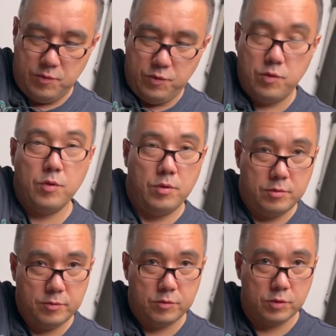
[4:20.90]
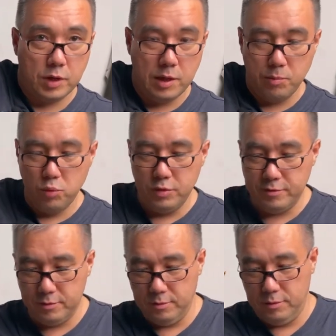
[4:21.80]
Все, с утра
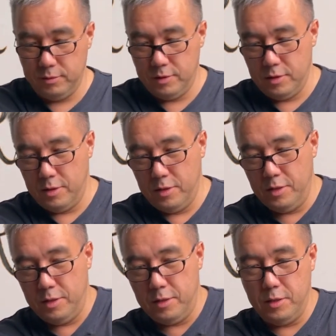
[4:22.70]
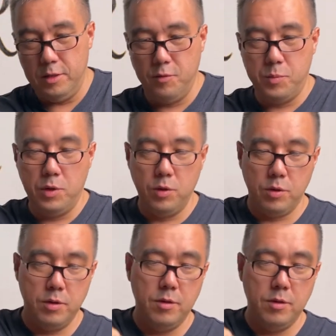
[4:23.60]
обулись и вперед.